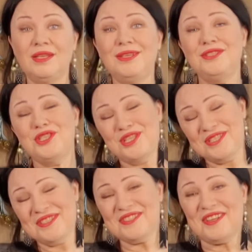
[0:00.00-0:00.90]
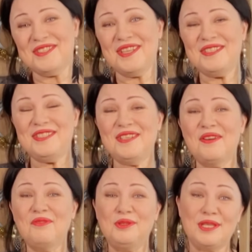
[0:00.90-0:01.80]
И, честно сказать,
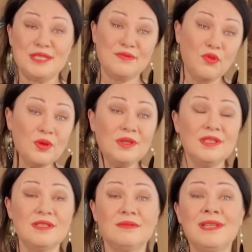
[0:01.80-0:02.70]
я вот освоила